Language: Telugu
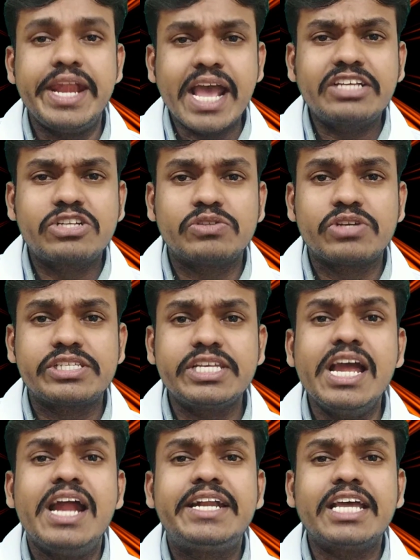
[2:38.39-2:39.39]
నెక్స్ట్ వచ్చేసి
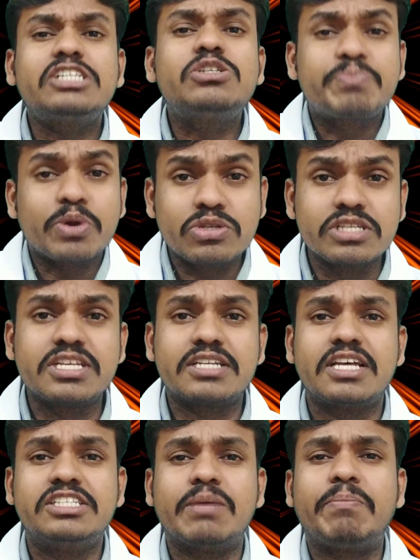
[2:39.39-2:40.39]
టెస్ట్
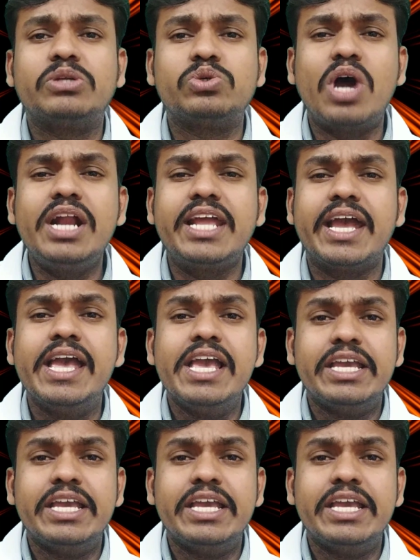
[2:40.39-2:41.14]
ప్రొసీజర్స్ అని చెప్పొచ్చు అంటే